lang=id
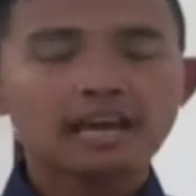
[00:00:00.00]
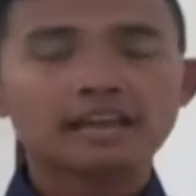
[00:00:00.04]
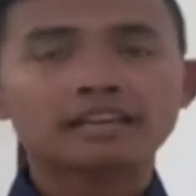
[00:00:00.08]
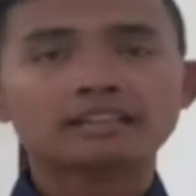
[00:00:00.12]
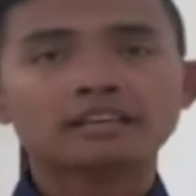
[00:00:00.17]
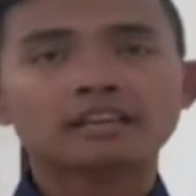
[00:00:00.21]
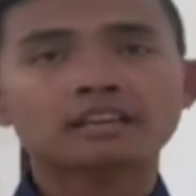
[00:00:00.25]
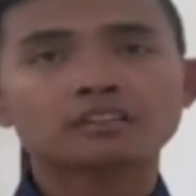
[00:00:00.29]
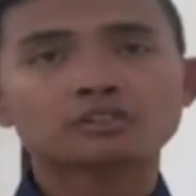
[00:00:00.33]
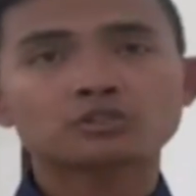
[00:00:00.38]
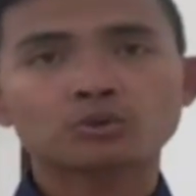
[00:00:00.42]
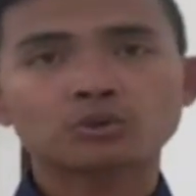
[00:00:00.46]

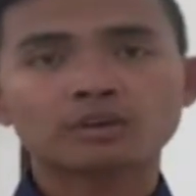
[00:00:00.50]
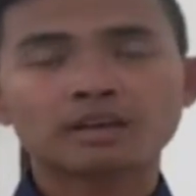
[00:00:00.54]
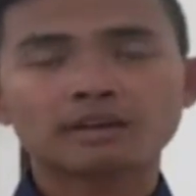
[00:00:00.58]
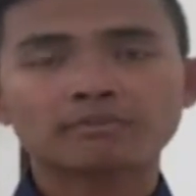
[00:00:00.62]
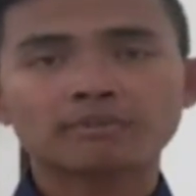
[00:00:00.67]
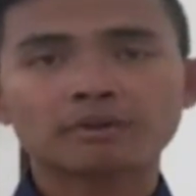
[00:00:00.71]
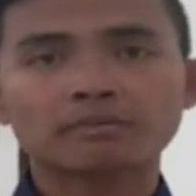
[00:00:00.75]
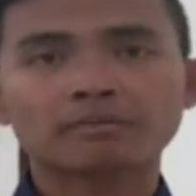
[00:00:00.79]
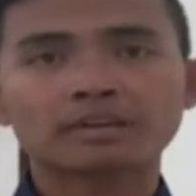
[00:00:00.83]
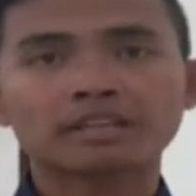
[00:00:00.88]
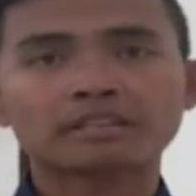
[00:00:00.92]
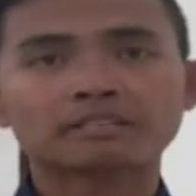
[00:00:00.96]
dan juga
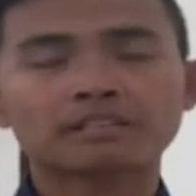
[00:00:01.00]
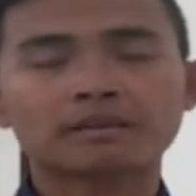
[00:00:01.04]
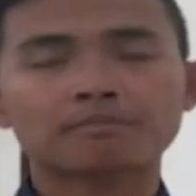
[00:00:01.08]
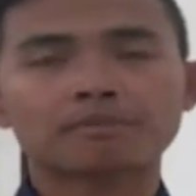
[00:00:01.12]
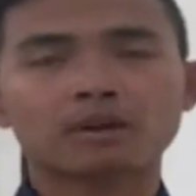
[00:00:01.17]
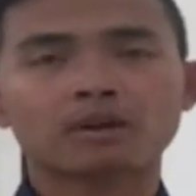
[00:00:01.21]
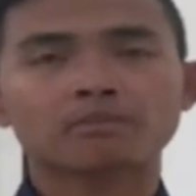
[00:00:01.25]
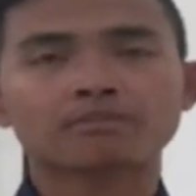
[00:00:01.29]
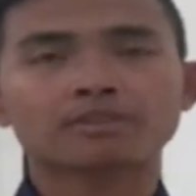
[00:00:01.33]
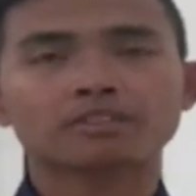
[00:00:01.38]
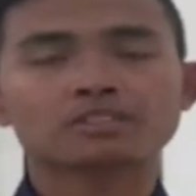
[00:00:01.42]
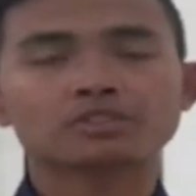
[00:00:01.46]
pemerintah
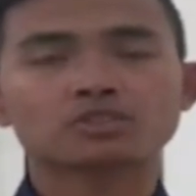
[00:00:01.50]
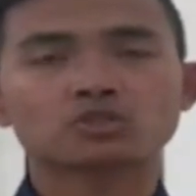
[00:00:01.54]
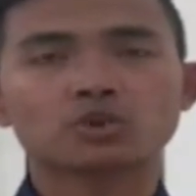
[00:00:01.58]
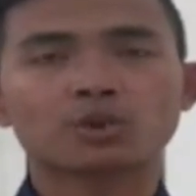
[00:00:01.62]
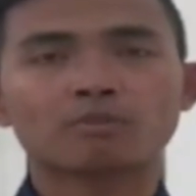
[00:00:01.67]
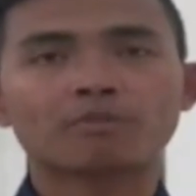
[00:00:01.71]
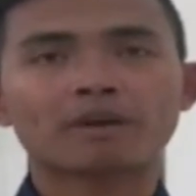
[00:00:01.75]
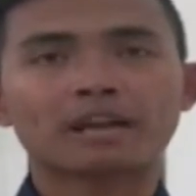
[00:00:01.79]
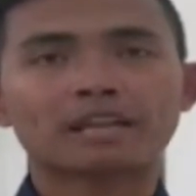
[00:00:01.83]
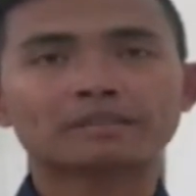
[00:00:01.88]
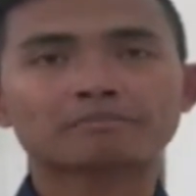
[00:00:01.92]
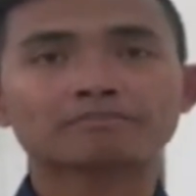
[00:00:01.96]
Provinsi
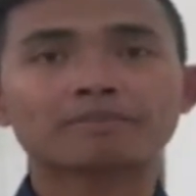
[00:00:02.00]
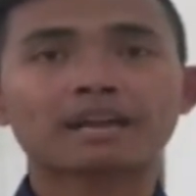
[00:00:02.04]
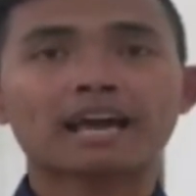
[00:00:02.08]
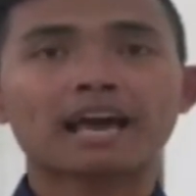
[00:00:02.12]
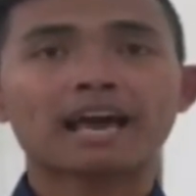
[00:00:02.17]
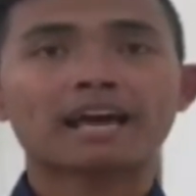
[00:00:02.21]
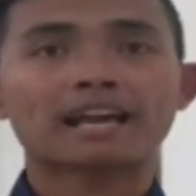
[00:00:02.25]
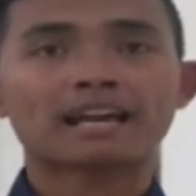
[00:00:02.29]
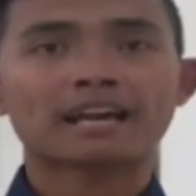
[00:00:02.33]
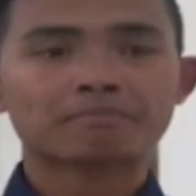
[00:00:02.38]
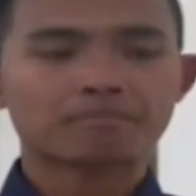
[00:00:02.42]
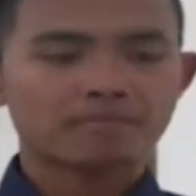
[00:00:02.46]
Jawa Barat
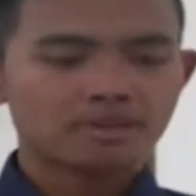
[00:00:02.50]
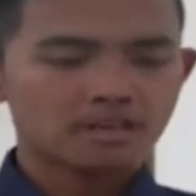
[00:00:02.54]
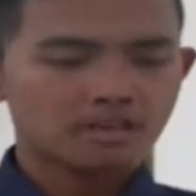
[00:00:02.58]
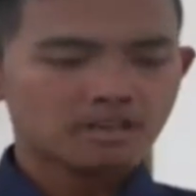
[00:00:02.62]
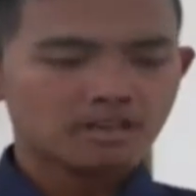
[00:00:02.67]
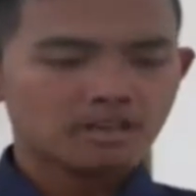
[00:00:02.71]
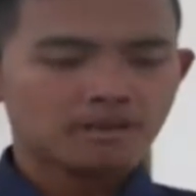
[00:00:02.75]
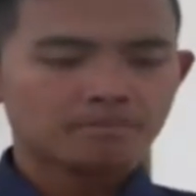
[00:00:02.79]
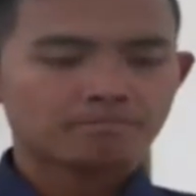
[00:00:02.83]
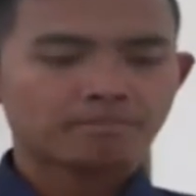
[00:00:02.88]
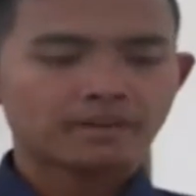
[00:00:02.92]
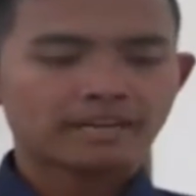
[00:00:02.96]
berharap
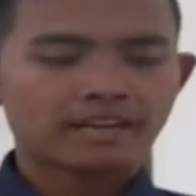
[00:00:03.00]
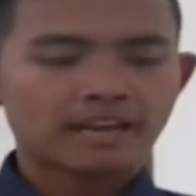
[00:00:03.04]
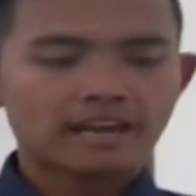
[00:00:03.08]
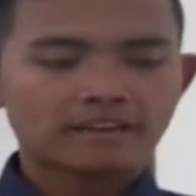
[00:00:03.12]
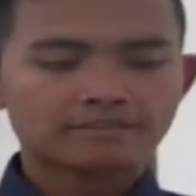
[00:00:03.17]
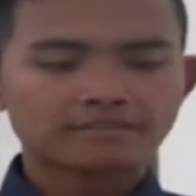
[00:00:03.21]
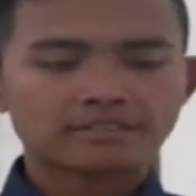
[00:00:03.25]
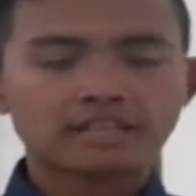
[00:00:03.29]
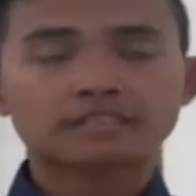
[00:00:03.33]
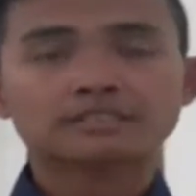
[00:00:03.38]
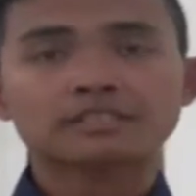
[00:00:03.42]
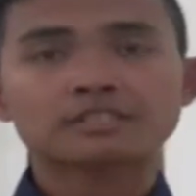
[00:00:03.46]

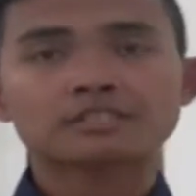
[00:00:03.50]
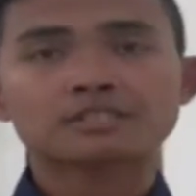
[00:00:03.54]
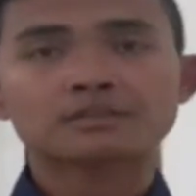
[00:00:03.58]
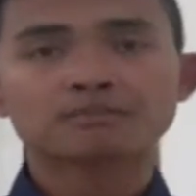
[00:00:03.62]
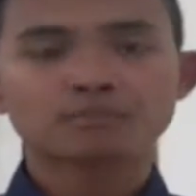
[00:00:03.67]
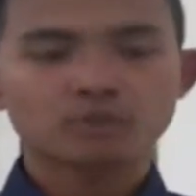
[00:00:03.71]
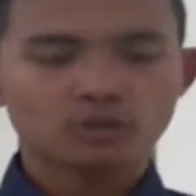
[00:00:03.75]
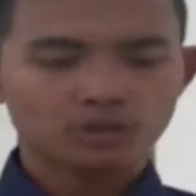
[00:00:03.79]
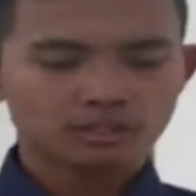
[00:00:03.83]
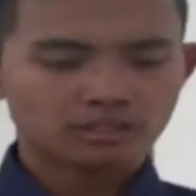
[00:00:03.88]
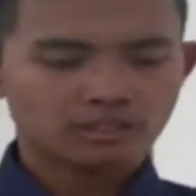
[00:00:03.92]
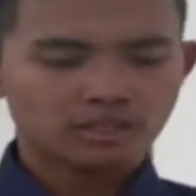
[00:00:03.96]
pendaftar
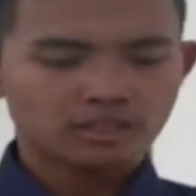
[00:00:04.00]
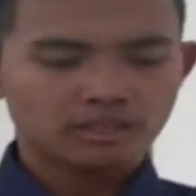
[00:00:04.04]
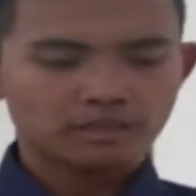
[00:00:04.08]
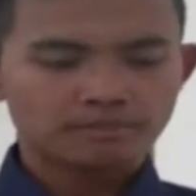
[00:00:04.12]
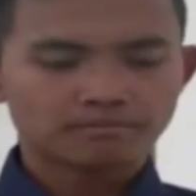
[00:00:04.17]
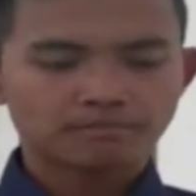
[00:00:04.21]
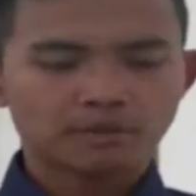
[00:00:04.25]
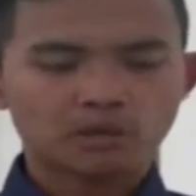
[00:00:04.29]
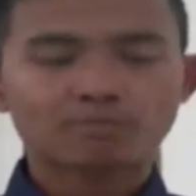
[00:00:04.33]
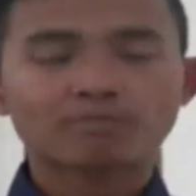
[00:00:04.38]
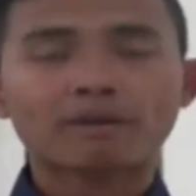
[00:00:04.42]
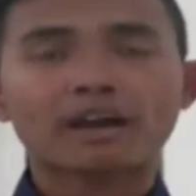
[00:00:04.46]
tersebut
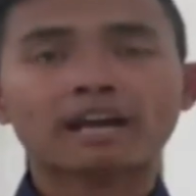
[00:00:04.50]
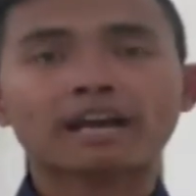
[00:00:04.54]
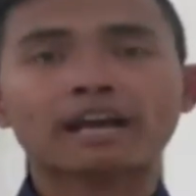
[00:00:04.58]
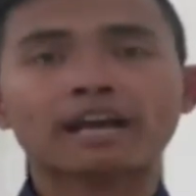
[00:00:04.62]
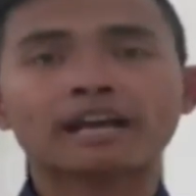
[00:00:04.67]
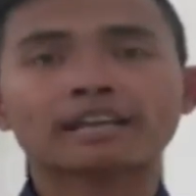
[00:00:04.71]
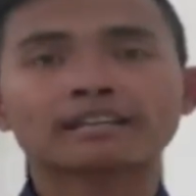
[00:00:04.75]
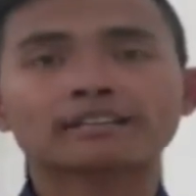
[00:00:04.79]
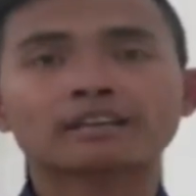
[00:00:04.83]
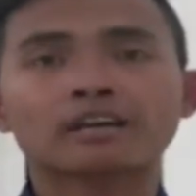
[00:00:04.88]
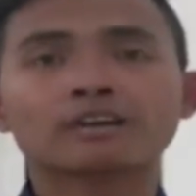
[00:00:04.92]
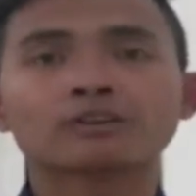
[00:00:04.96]

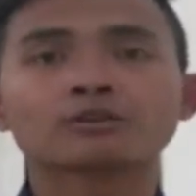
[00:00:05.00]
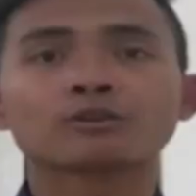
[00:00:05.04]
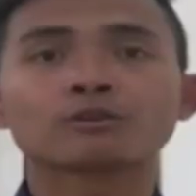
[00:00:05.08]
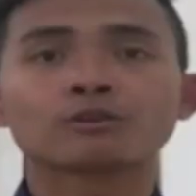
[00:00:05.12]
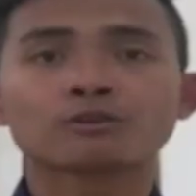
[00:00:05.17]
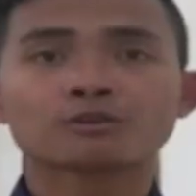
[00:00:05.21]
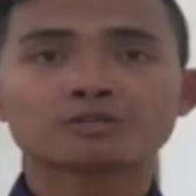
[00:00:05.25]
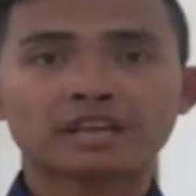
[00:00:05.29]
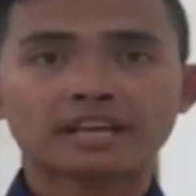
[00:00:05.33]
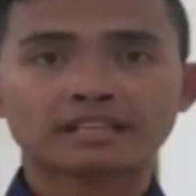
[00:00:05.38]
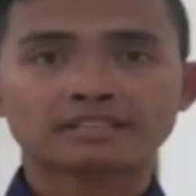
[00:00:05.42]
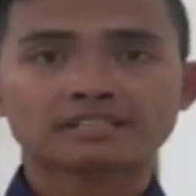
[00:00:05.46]
merupakan
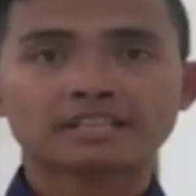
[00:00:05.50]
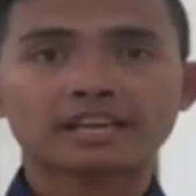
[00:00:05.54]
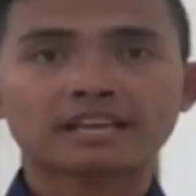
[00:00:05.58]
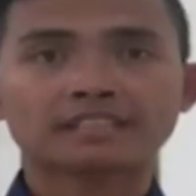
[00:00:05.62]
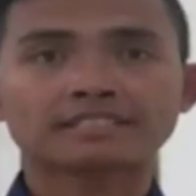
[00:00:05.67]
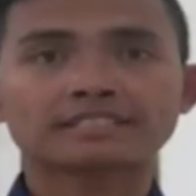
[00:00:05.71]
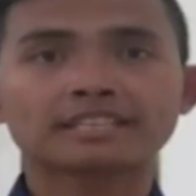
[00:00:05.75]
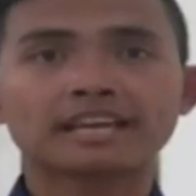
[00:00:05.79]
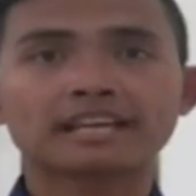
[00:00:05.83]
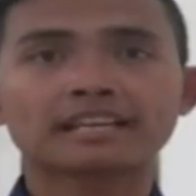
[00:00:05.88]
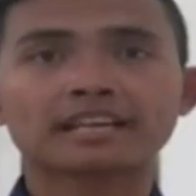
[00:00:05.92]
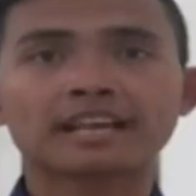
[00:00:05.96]
lulusan
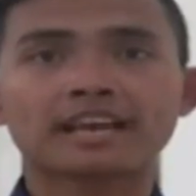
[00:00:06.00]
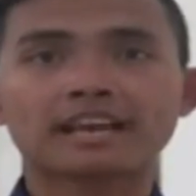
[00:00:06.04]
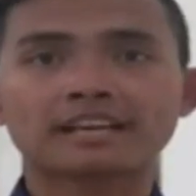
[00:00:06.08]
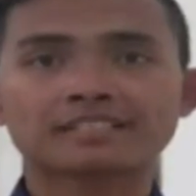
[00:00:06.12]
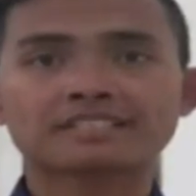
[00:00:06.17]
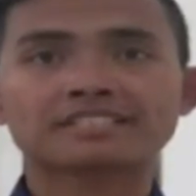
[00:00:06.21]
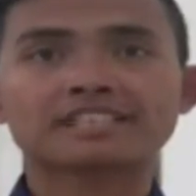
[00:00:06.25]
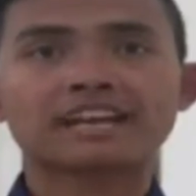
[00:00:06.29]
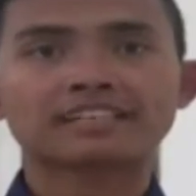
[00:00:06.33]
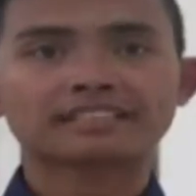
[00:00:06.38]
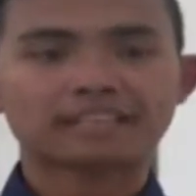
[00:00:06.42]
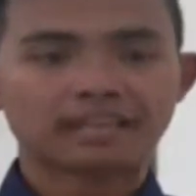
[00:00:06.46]
sarjana
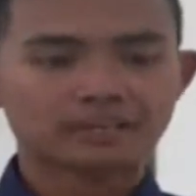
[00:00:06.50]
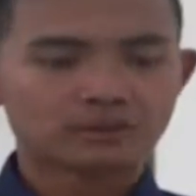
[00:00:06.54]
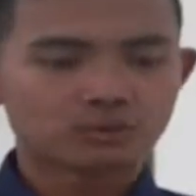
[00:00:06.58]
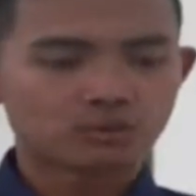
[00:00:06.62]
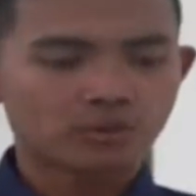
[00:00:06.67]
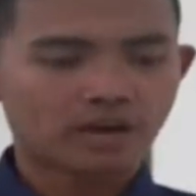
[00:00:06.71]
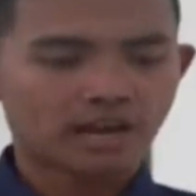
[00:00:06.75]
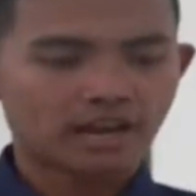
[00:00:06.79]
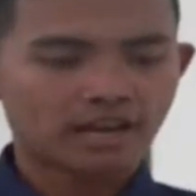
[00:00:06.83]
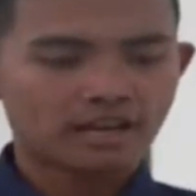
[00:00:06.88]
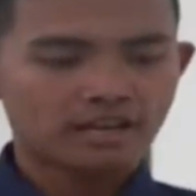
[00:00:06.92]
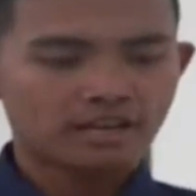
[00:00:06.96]
strata
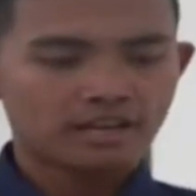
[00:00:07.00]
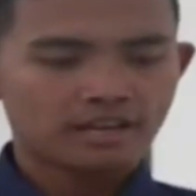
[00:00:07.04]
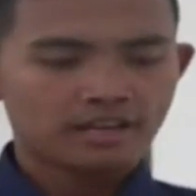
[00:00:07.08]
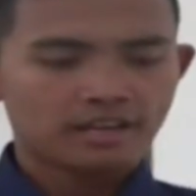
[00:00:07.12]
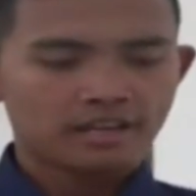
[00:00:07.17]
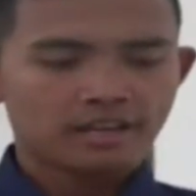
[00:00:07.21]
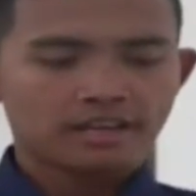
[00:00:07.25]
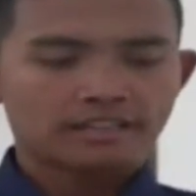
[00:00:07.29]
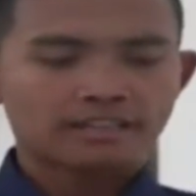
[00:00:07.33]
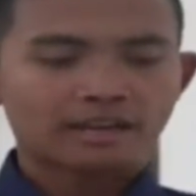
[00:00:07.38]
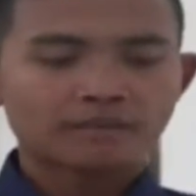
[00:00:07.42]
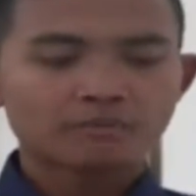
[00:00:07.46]

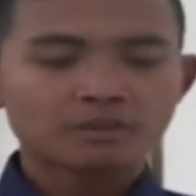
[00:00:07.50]
2.